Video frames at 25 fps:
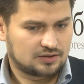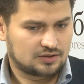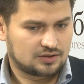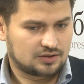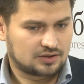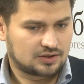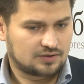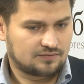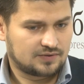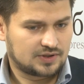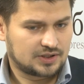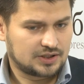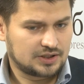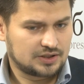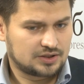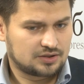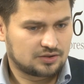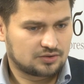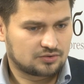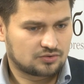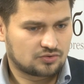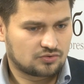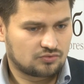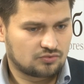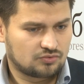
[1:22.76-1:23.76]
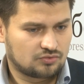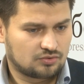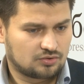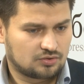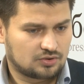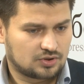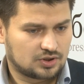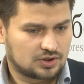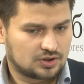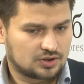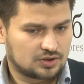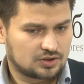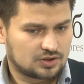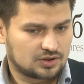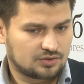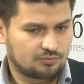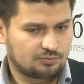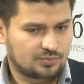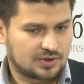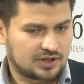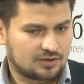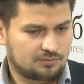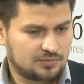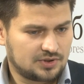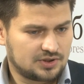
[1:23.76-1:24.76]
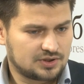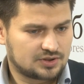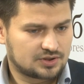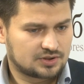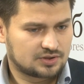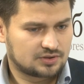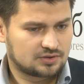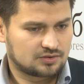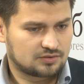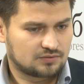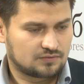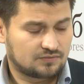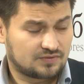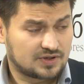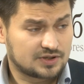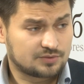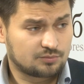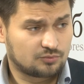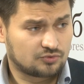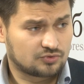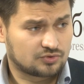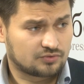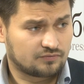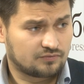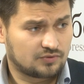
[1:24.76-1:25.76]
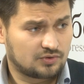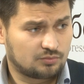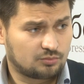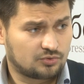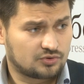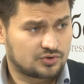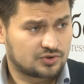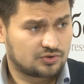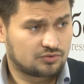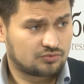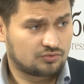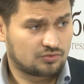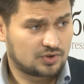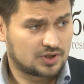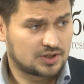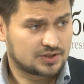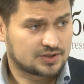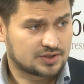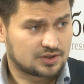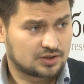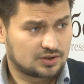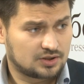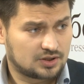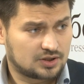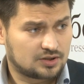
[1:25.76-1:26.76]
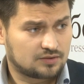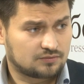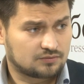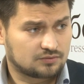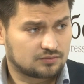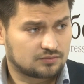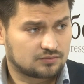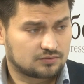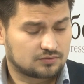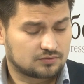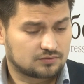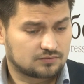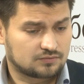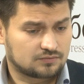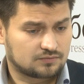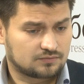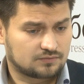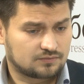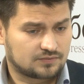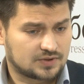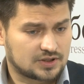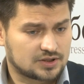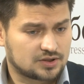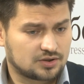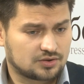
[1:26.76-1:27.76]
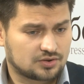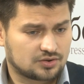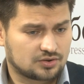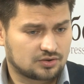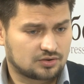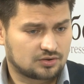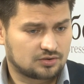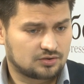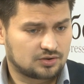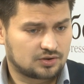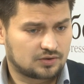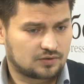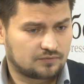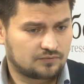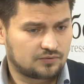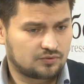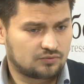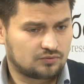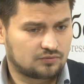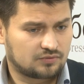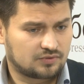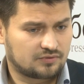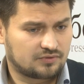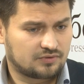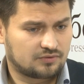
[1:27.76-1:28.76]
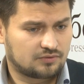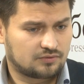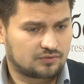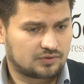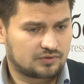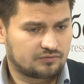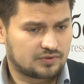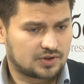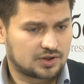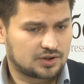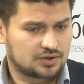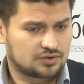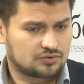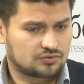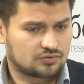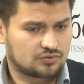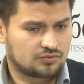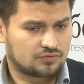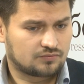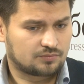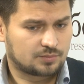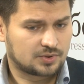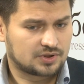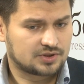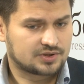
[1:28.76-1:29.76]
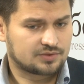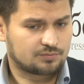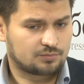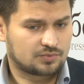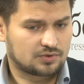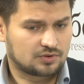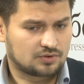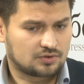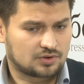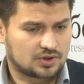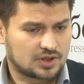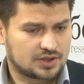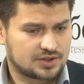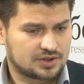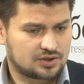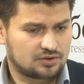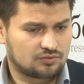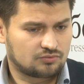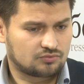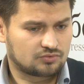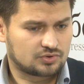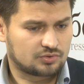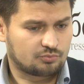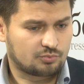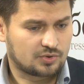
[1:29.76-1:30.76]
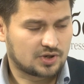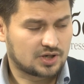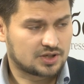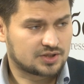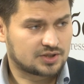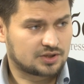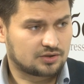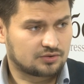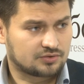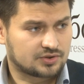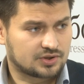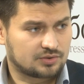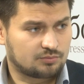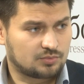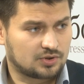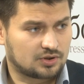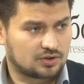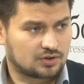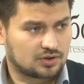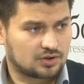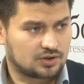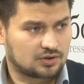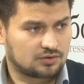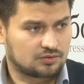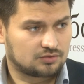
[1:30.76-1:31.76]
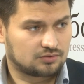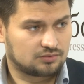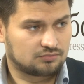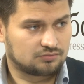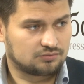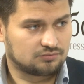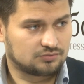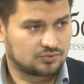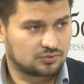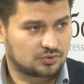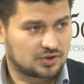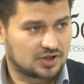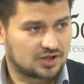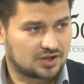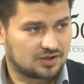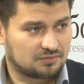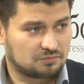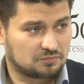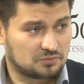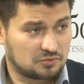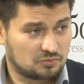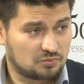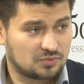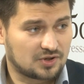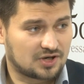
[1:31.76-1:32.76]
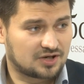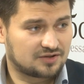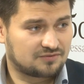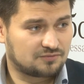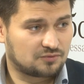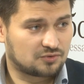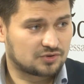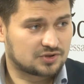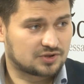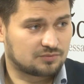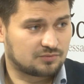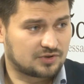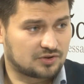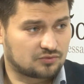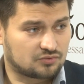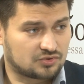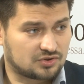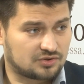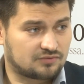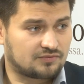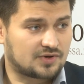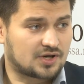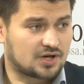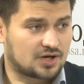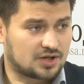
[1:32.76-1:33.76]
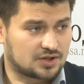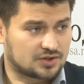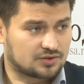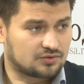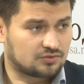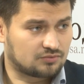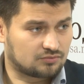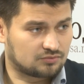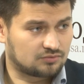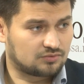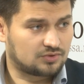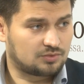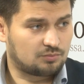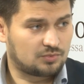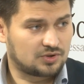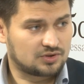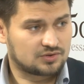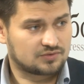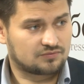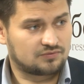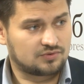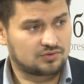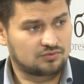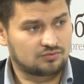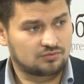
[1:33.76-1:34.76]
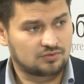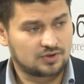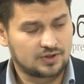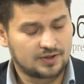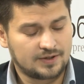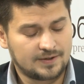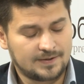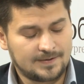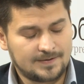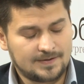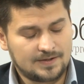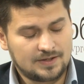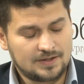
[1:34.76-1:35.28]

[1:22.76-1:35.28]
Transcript: а, говорите, что а, компромисс возможен в любой ситуации, да, вот э, в различных интервью вы говорите, что, в принципе, Россия уже показала себя как ну, таким миротворцем, да, уже два раза ну, имеется в виду. А,